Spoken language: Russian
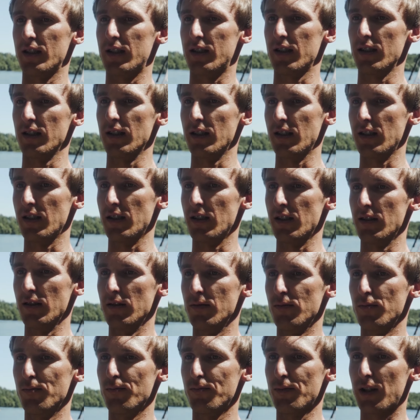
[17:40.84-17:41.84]
от
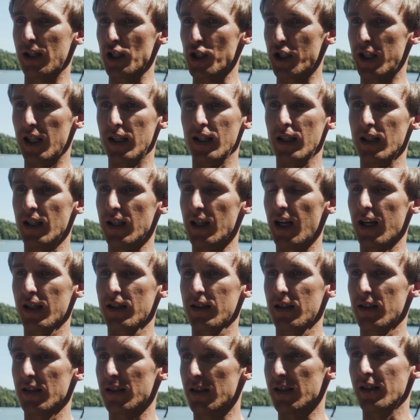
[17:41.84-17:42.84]
э, хождения на
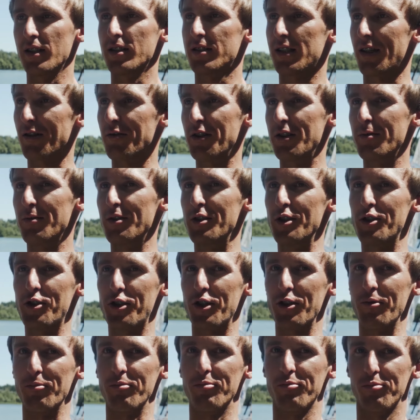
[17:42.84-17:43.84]
яхте, это несравнимо ни с
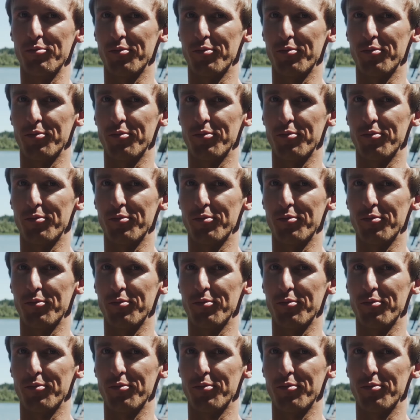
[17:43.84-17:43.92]
чем.